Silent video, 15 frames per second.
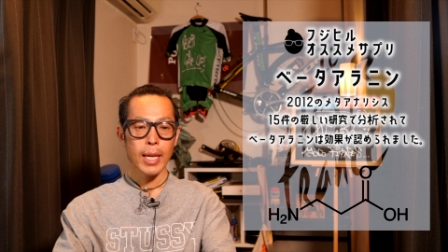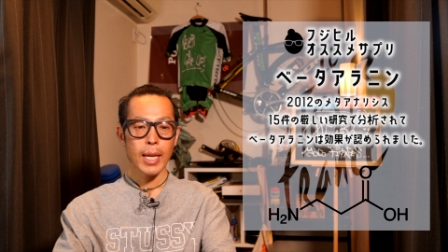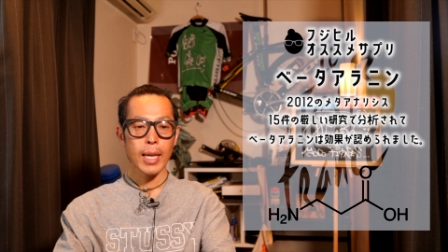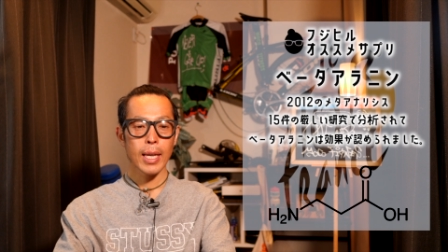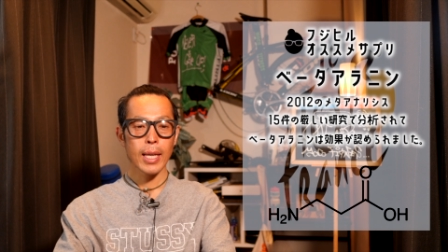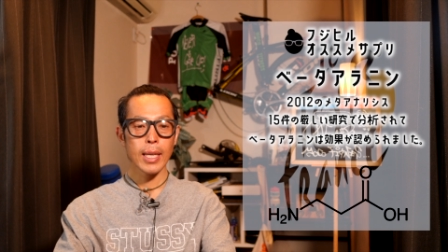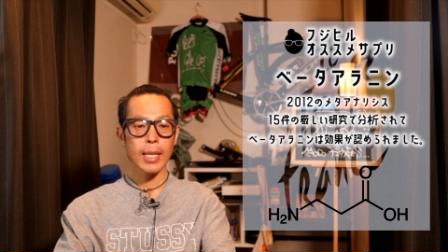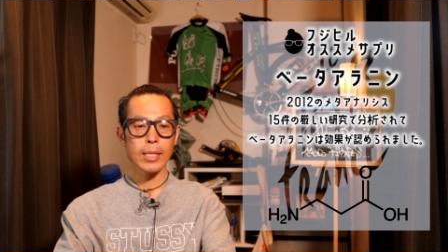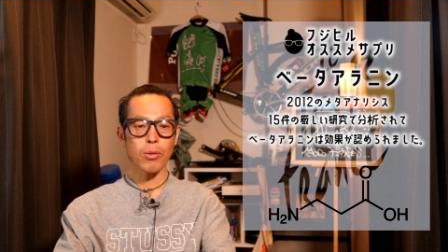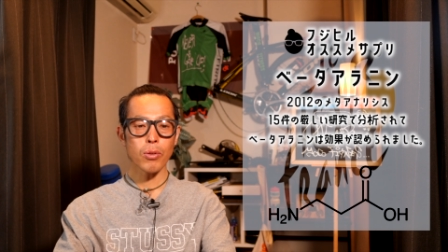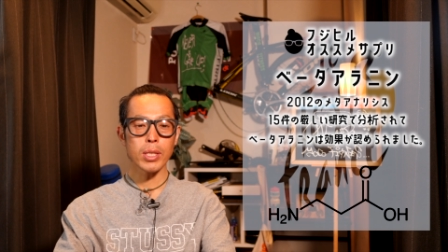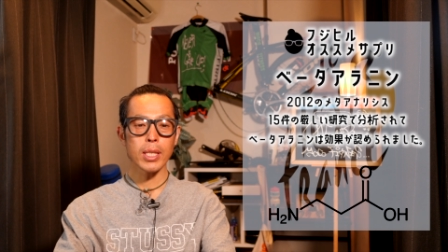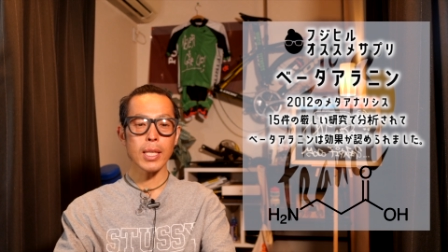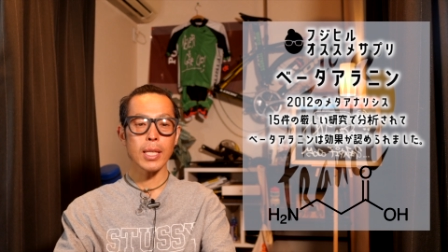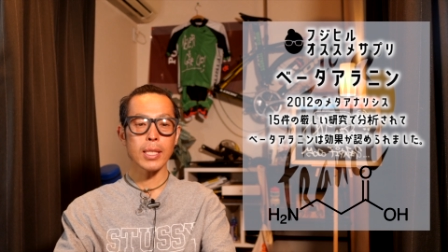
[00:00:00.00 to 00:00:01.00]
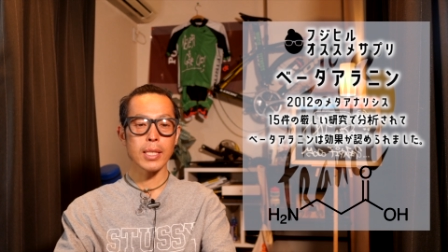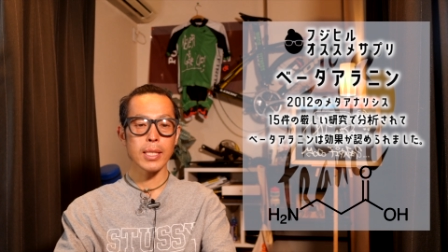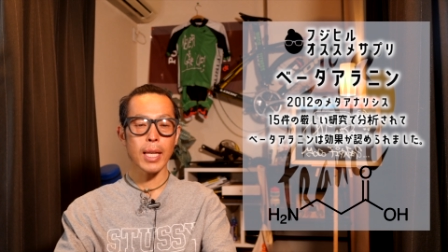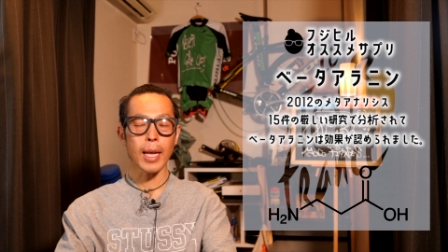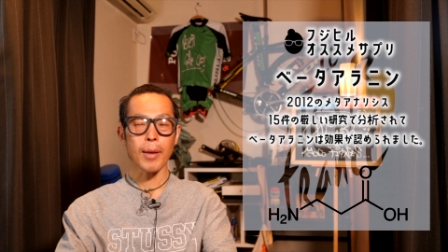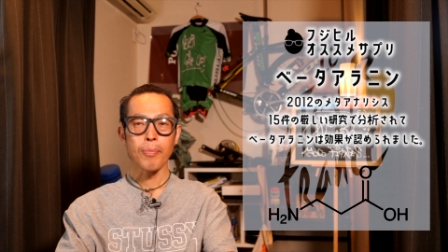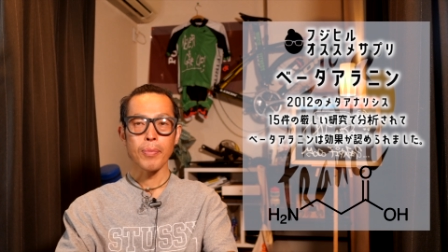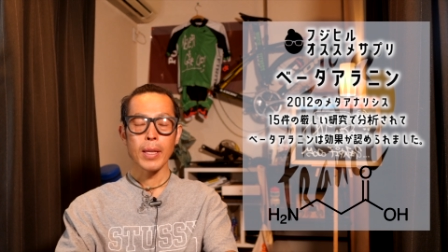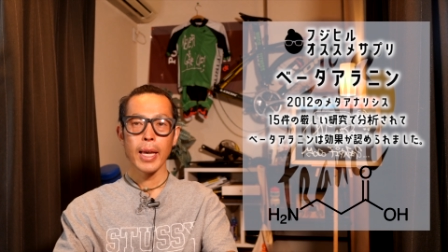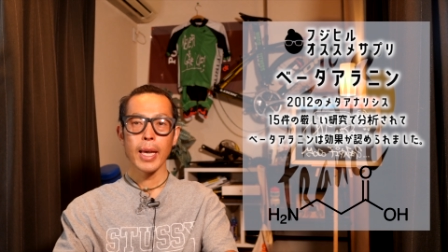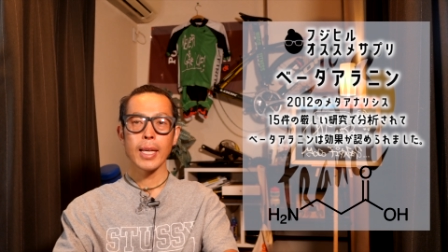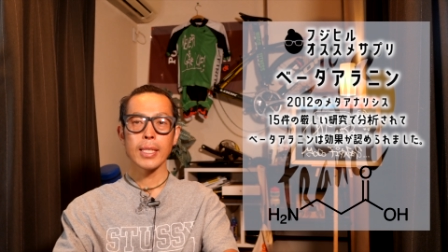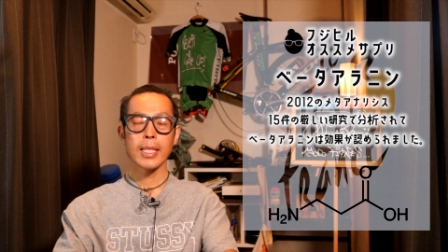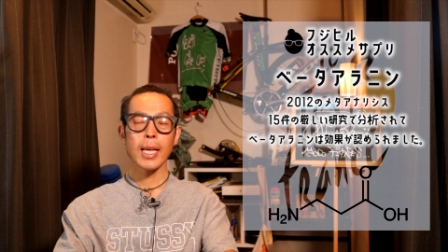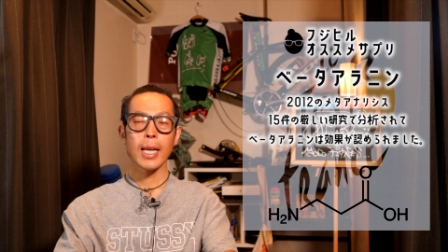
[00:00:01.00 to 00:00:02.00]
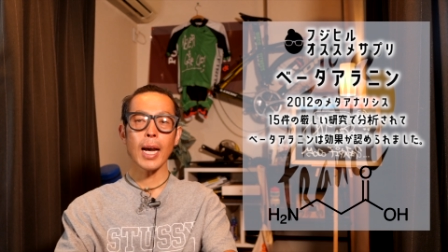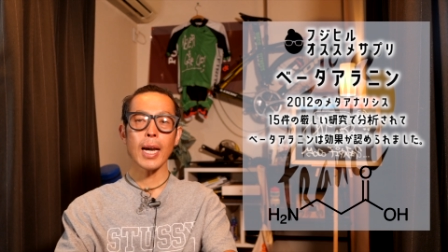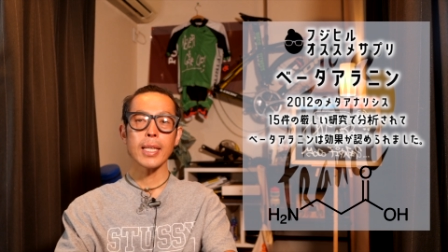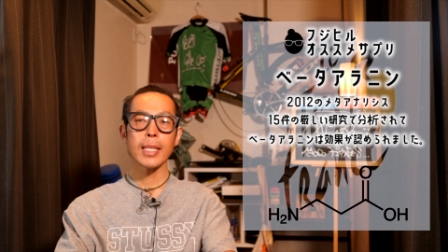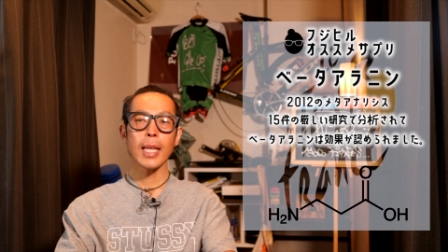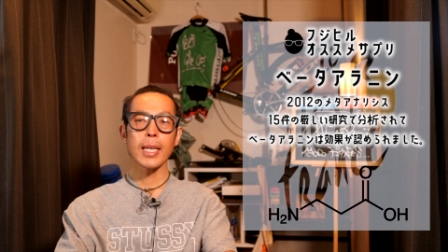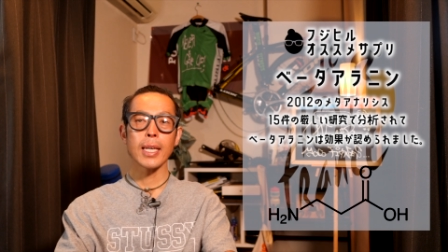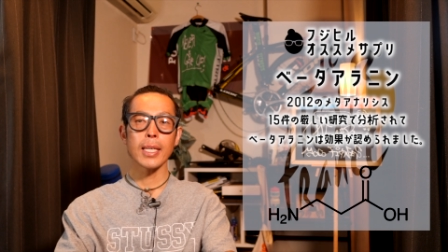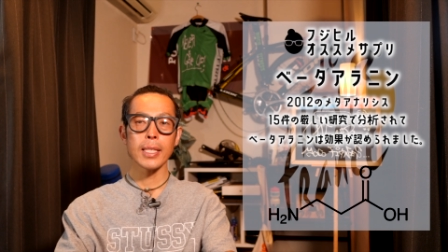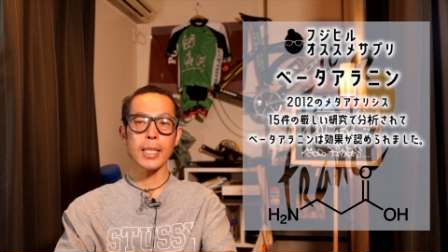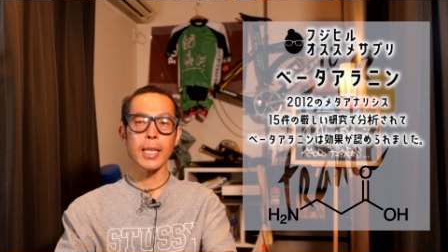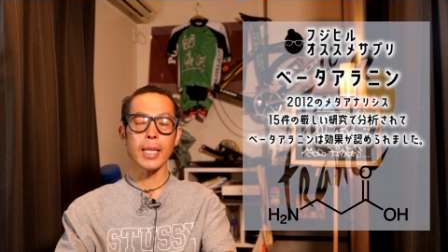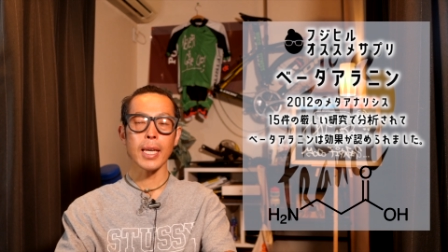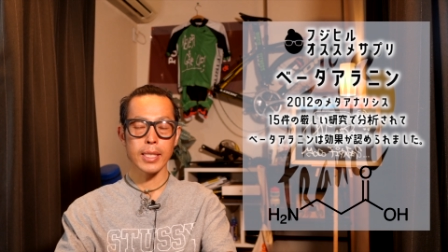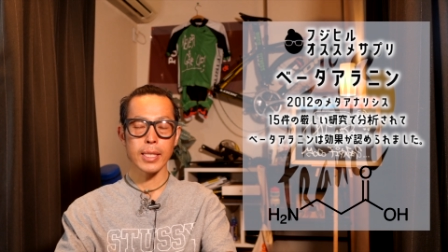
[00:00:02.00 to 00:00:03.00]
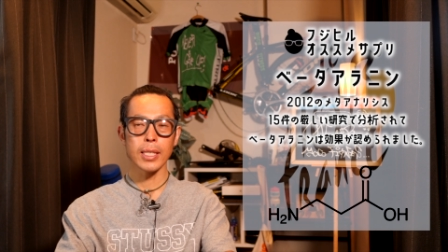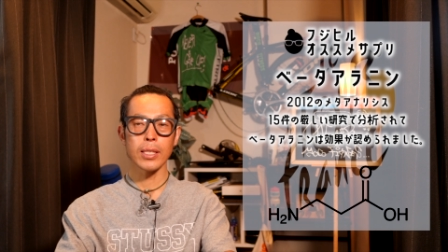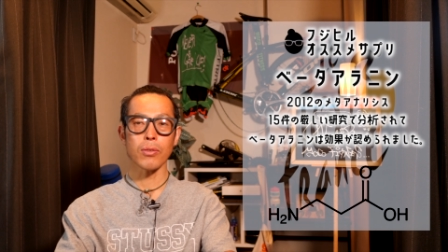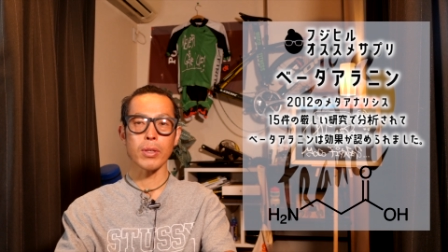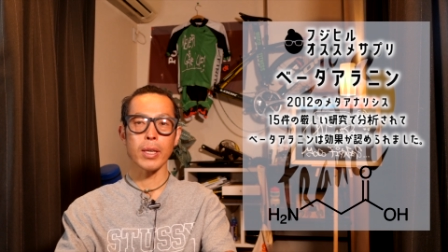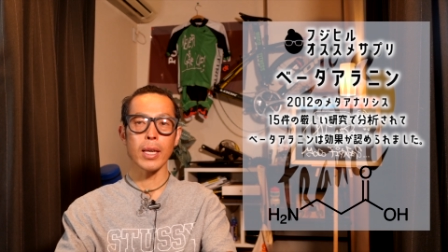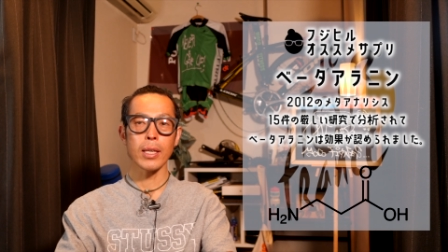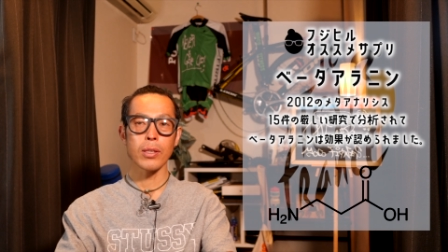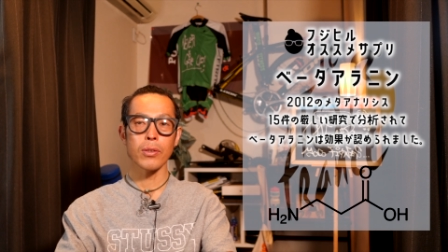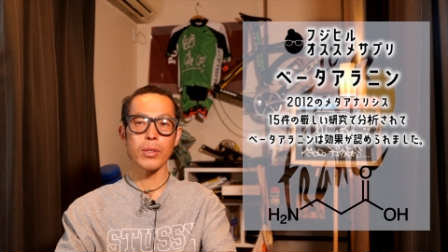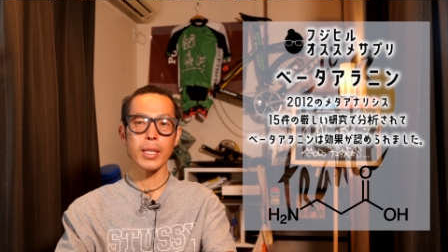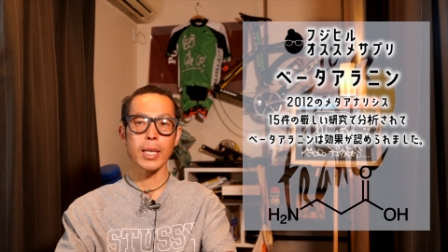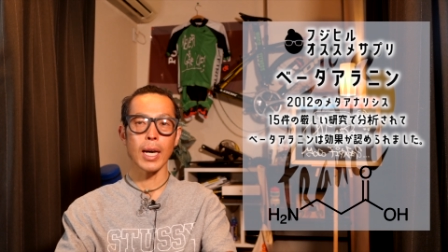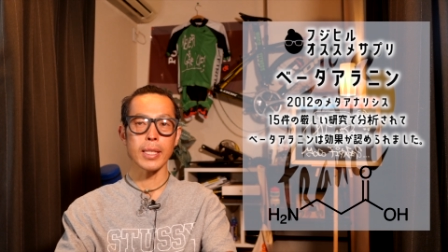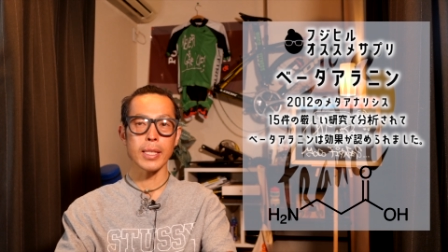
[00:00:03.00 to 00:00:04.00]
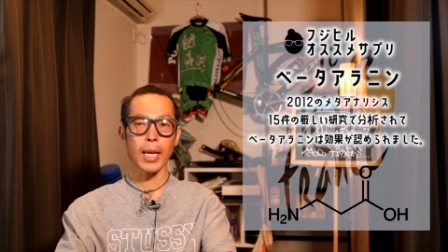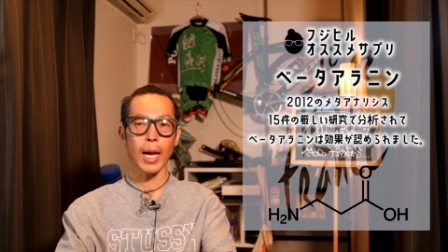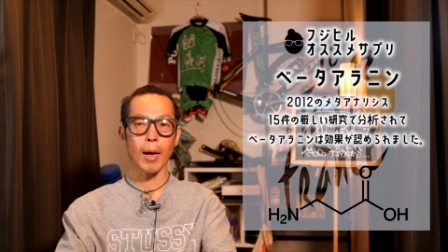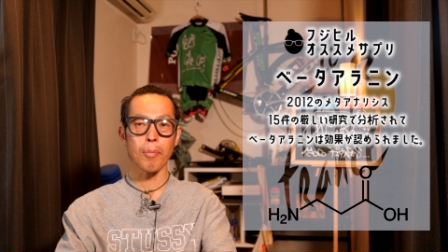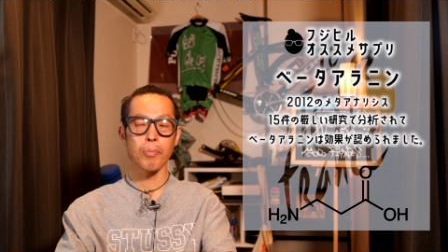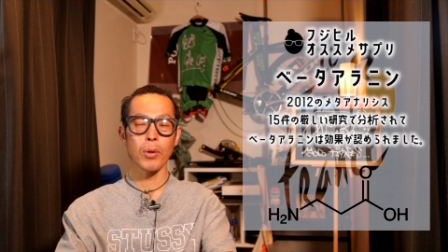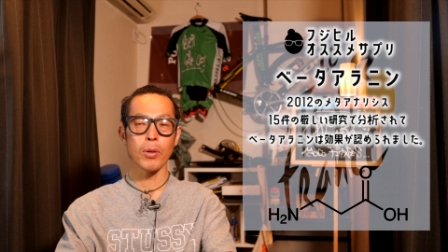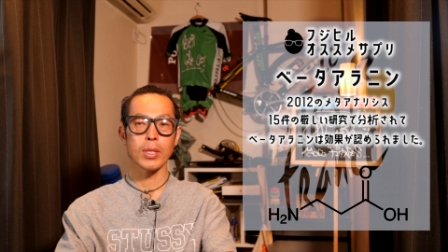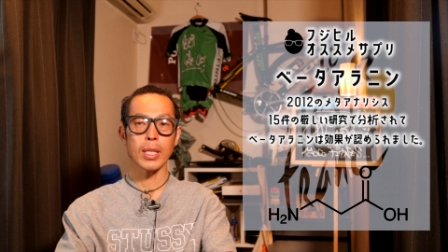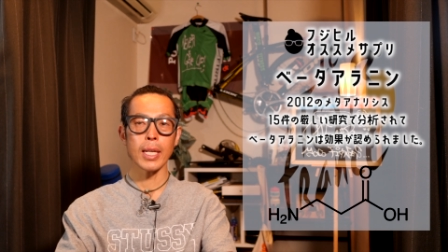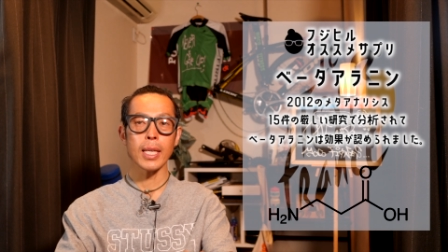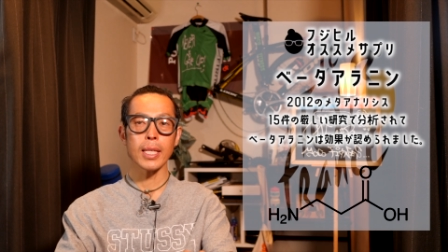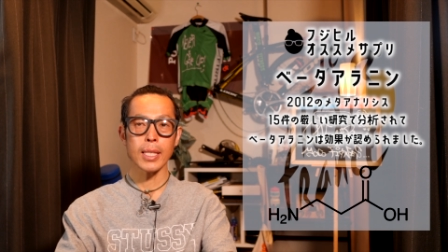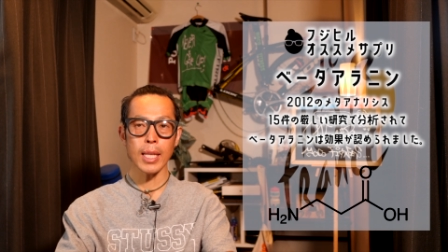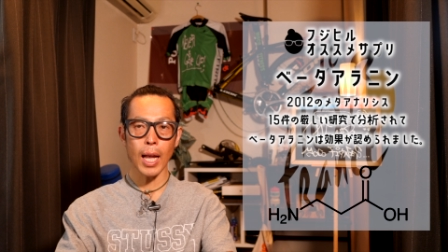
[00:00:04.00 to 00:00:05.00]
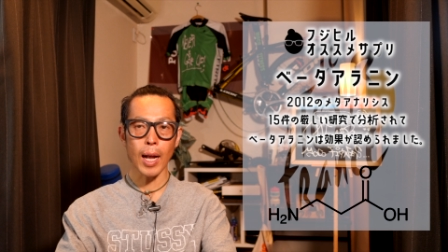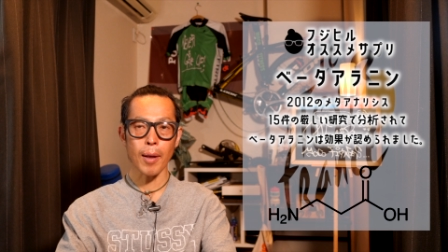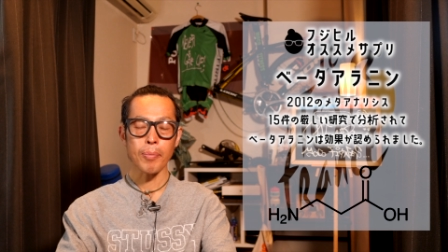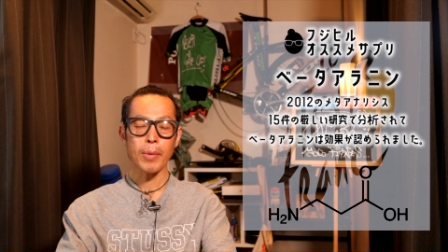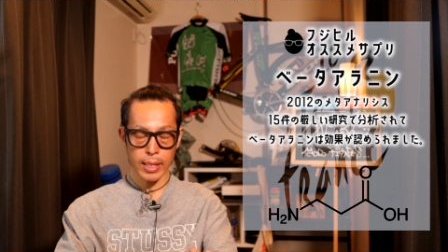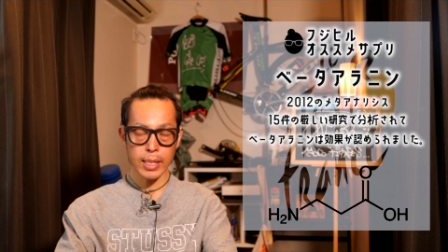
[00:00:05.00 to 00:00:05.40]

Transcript: えー、そしてですね、えー、世界的にきちんと研究機関で発表された、